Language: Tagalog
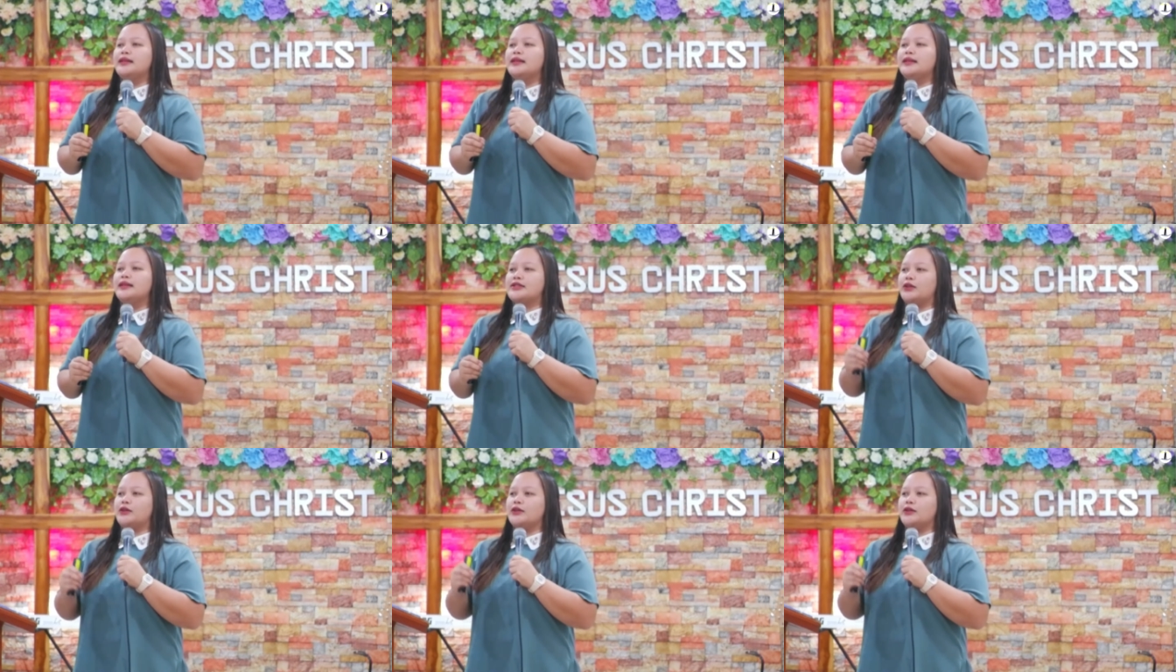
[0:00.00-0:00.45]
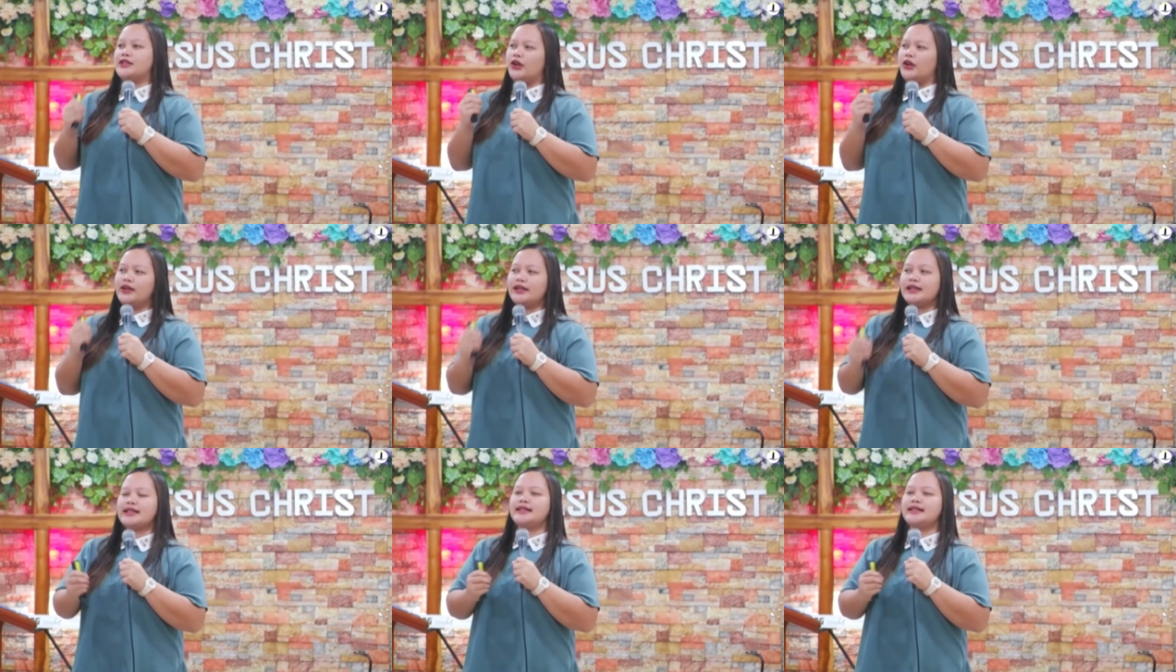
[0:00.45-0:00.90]
So, sa
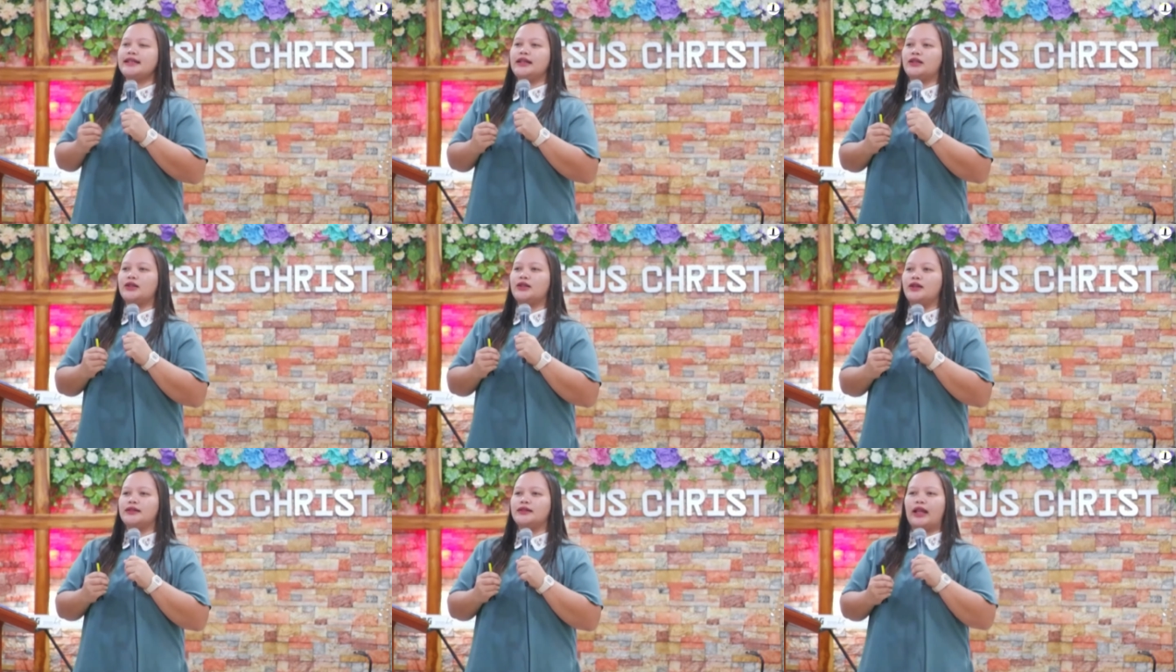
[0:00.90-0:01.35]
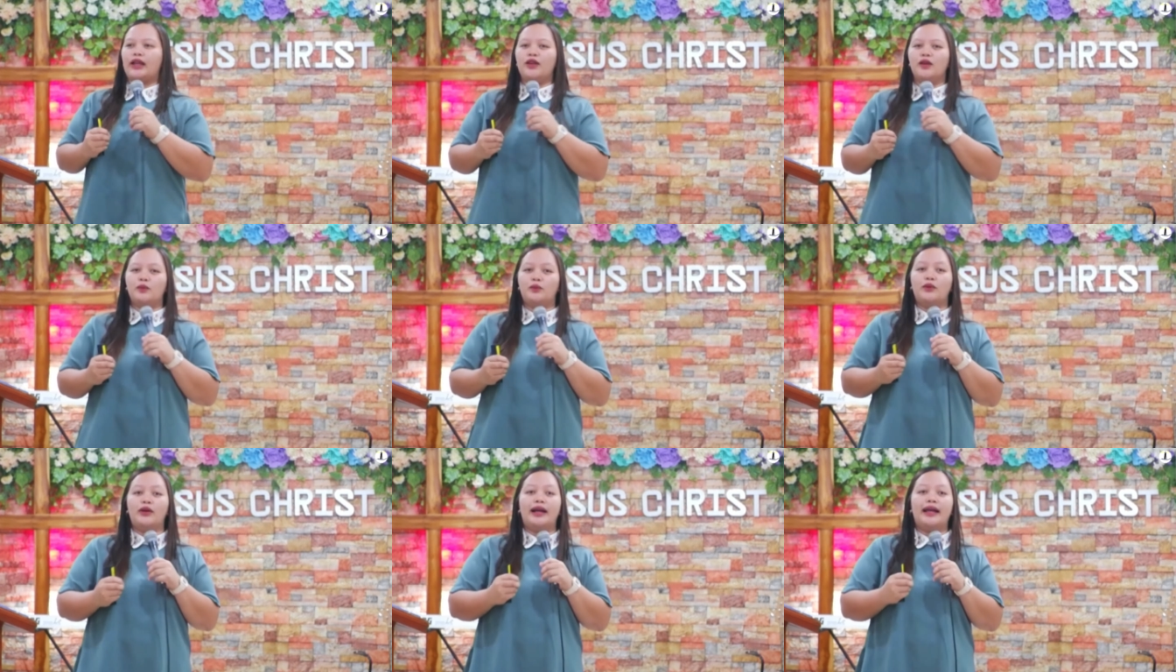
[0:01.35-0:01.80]
oras na ito,
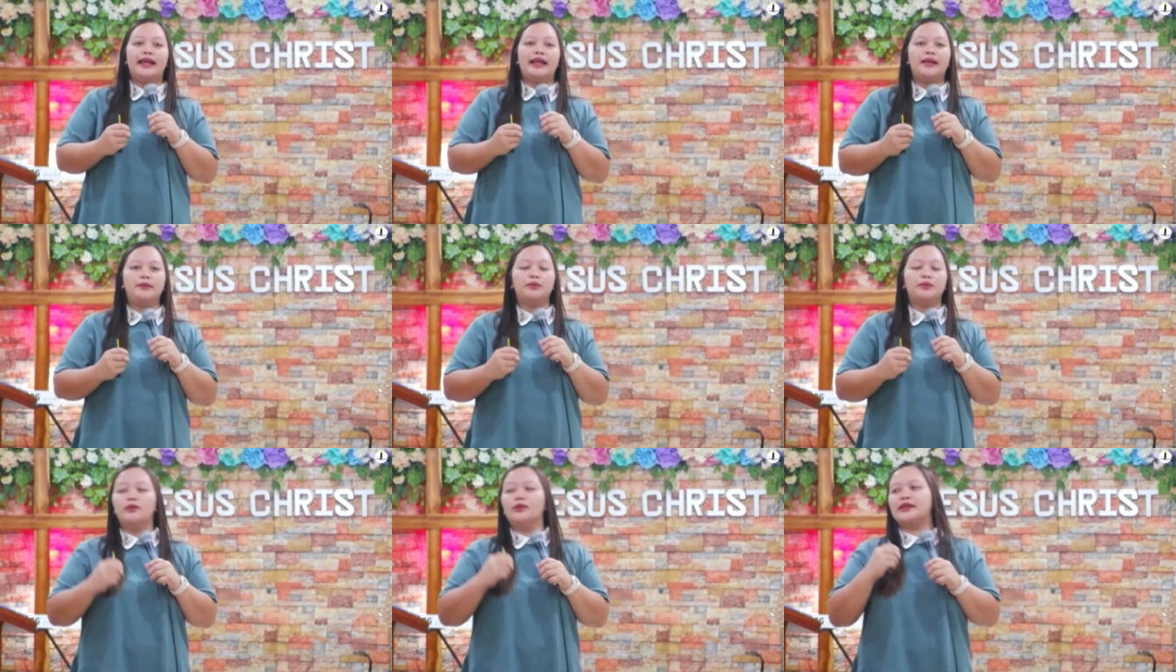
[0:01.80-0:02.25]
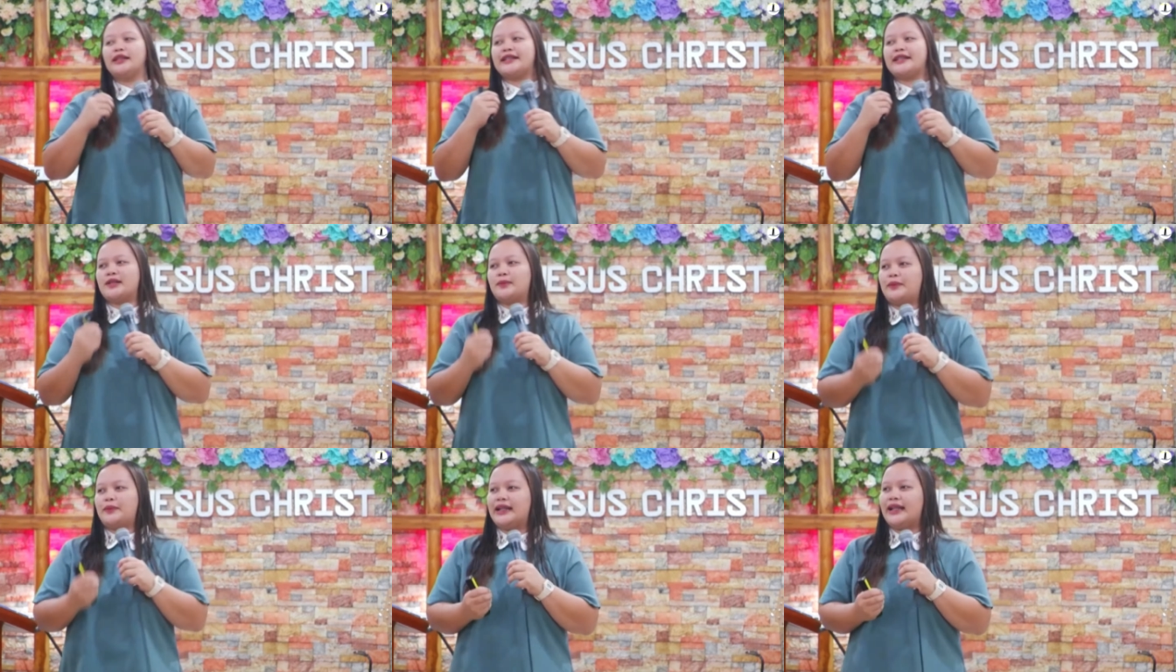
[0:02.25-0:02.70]
tayo po ay pumunta
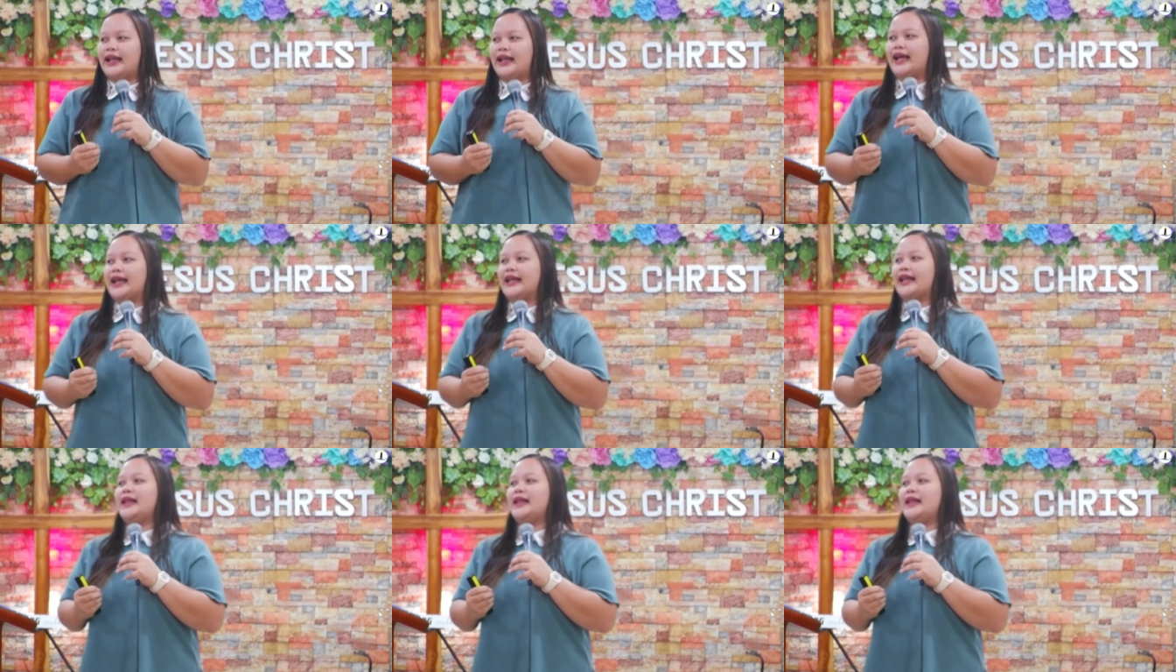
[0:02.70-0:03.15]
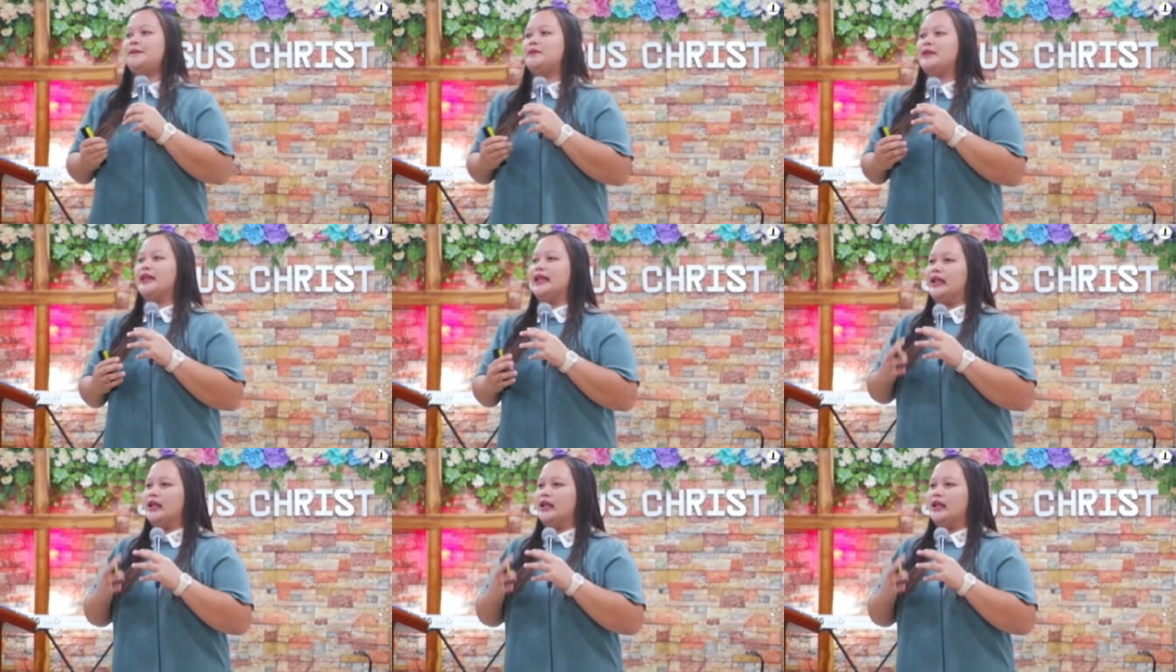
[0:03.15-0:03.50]
sa panalangin.